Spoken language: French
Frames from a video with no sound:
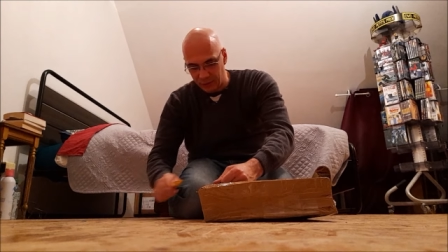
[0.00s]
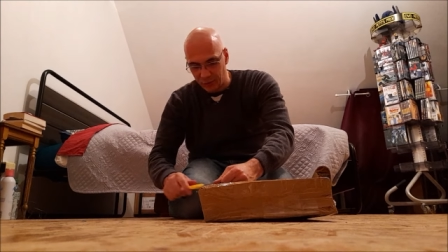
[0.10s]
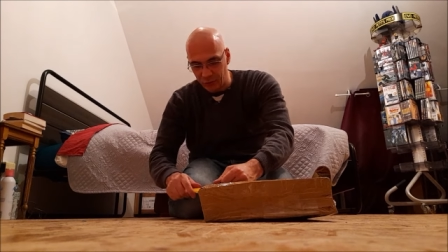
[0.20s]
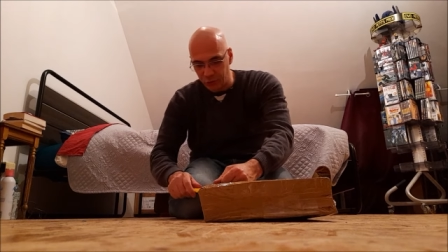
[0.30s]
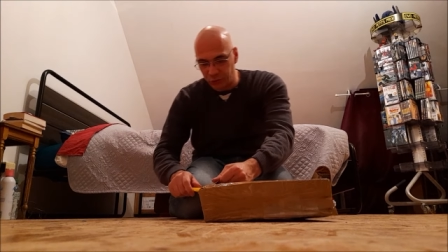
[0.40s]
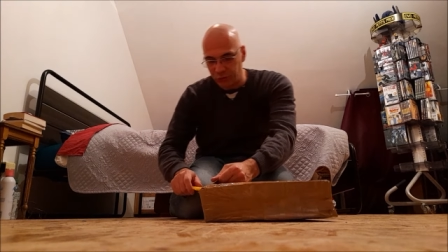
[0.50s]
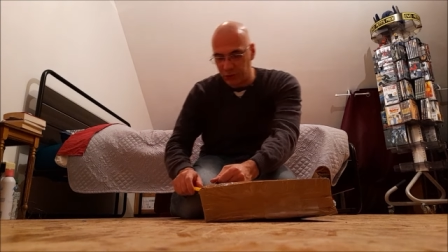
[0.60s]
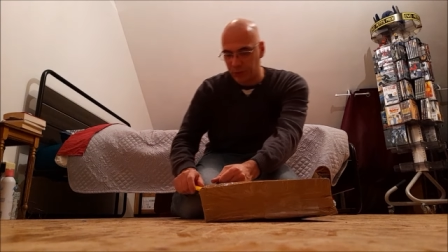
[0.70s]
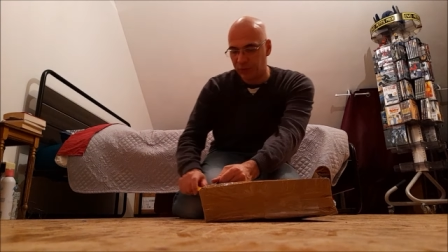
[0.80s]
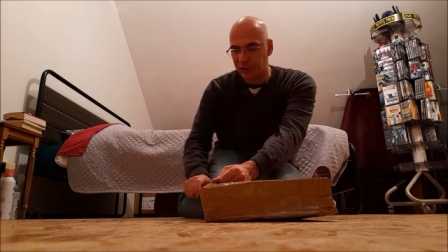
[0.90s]
aujourd'hui
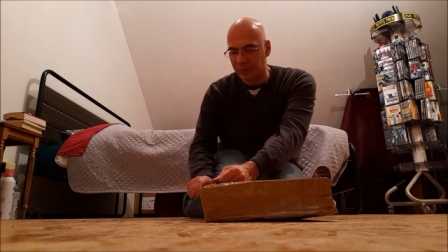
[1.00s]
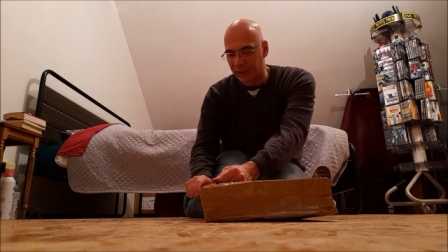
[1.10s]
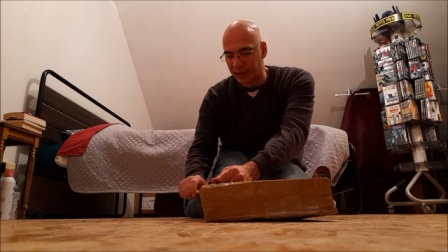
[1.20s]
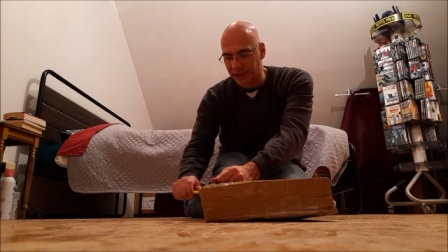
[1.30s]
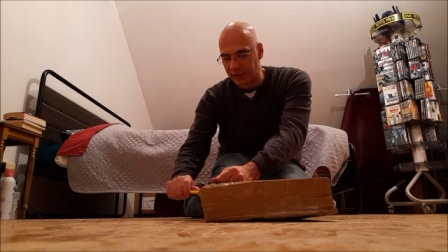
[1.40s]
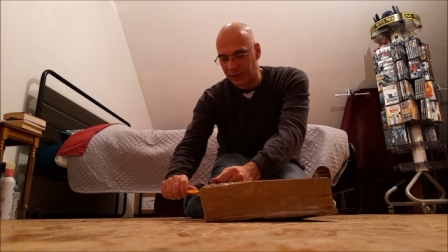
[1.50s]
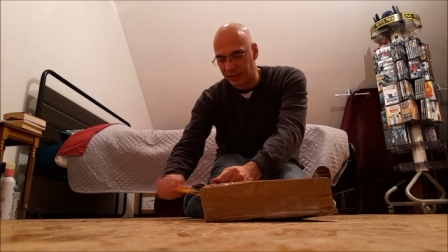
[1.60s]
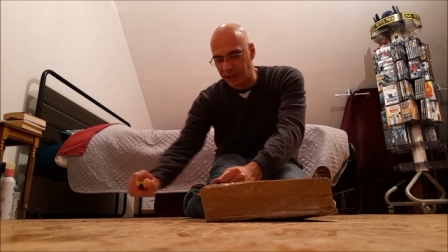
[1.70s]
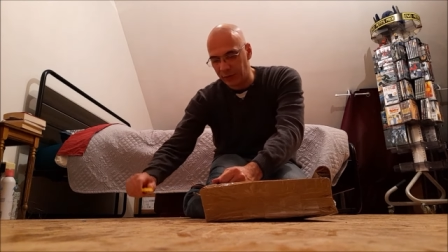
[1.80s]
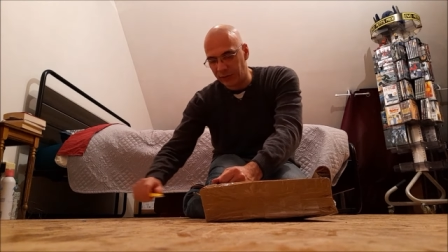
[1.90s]
je peux déballer
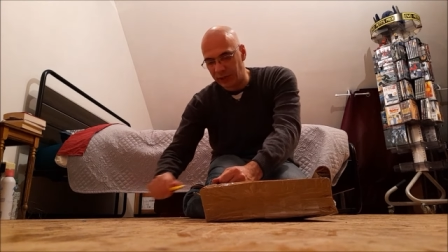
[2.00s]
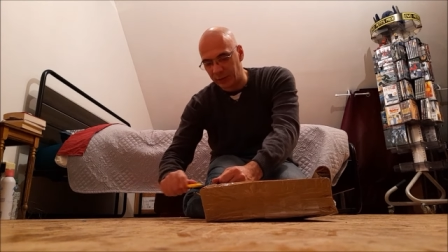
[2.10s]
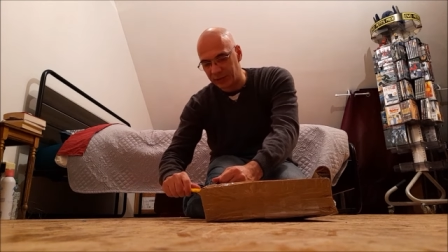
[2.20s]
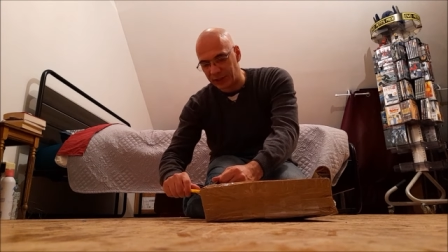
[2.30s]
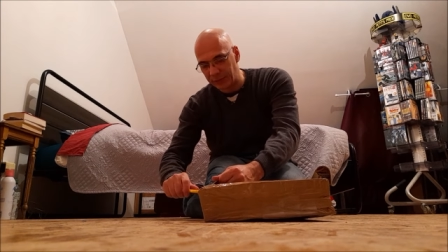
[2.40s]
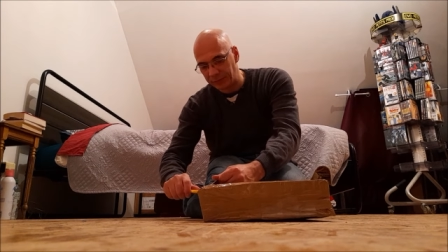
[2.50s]
un colis comme ça.